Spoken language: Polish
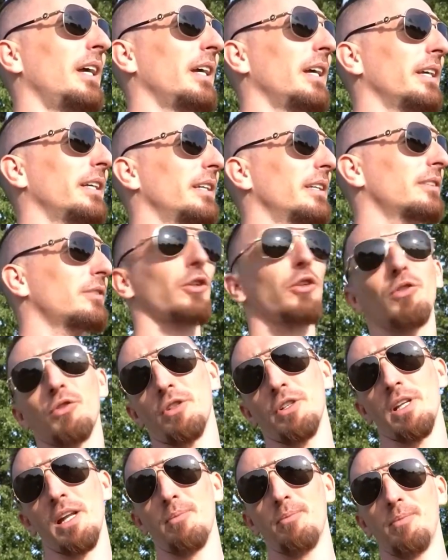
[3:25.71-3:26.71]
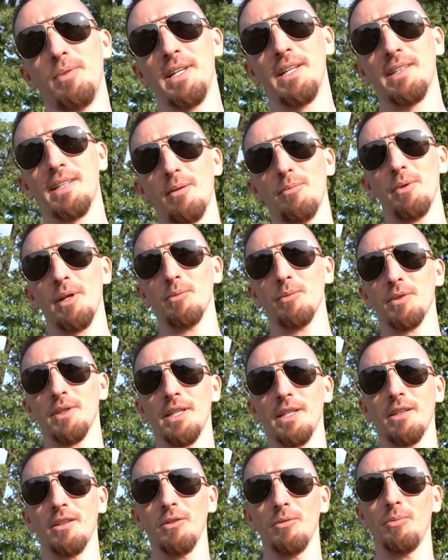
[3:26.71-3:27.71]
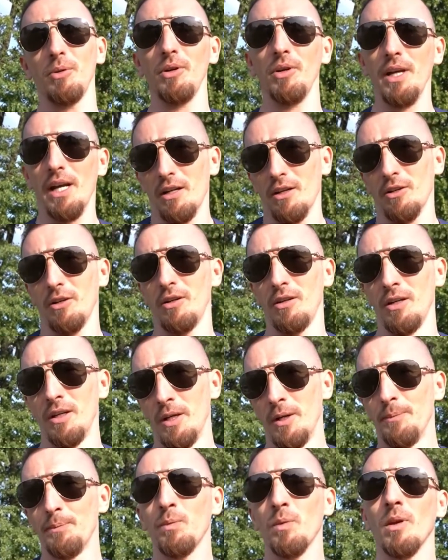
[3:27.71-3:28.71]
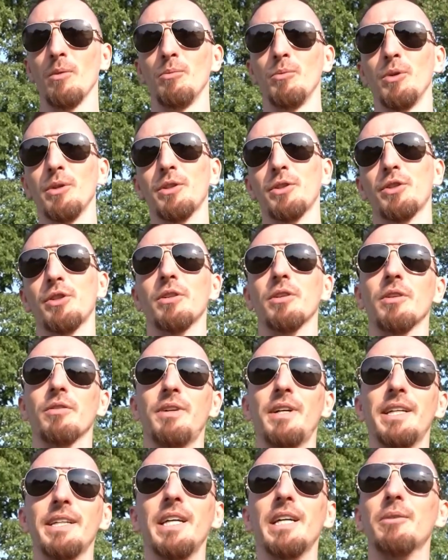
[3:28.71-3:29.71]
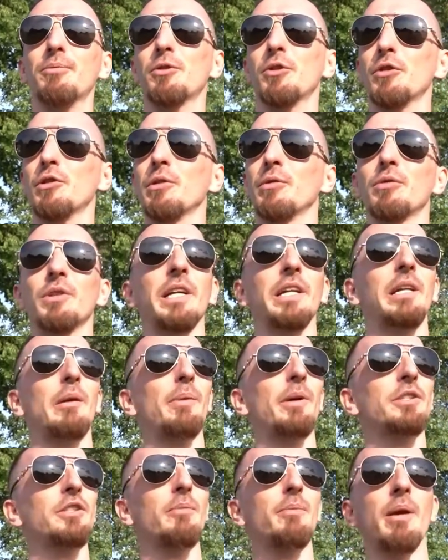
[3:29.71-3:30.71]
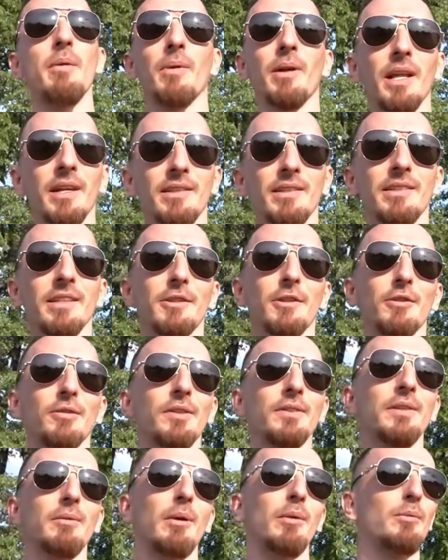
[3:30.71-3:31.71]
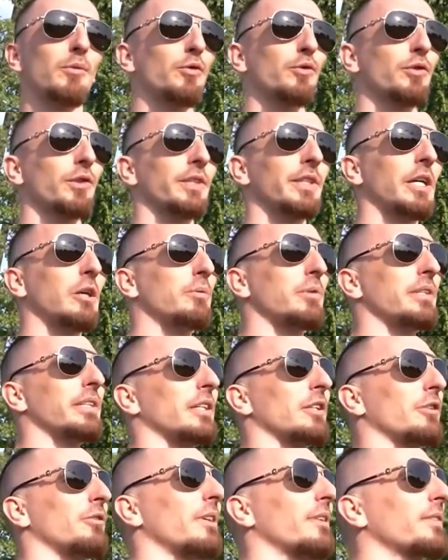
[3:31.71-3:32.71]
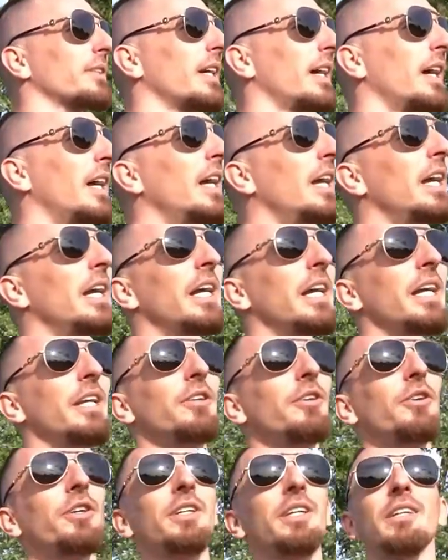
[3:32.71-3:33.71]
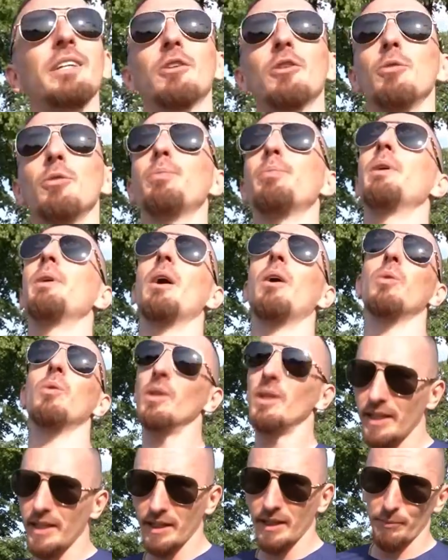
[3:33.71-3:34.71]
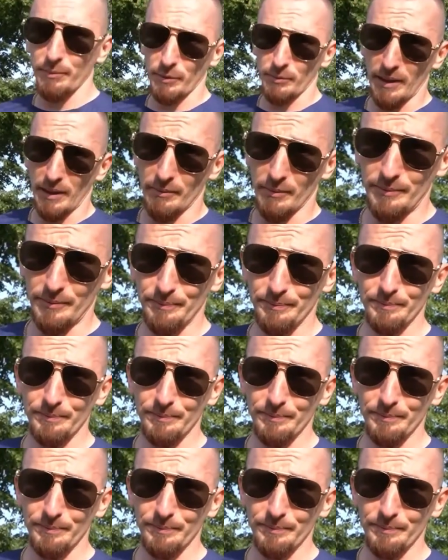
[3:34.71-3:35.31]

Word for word: Jest to drużyna bliska mojemu sercu, bo jako młodszy wariat przychodziłem tutaj na mecze, miałem klasy z Jarosławca, mam dużo znajomych z Jarosławca, no i ten klub miał lekkie problemy.